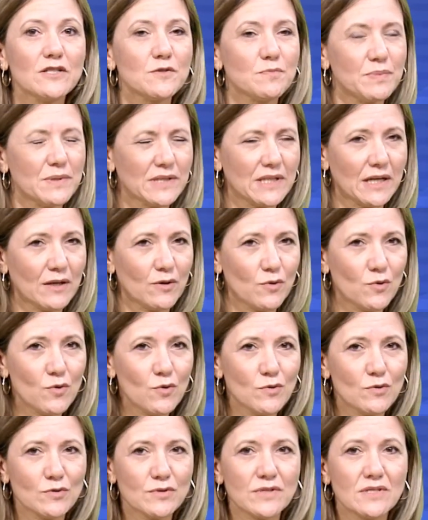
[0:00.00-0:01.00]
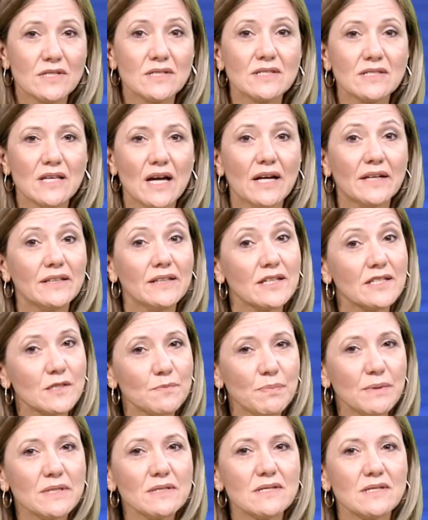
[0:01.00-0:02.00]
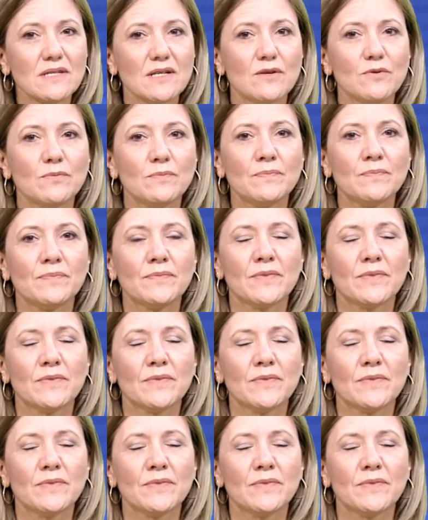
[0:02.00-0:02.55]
os pedagogos está em expansão,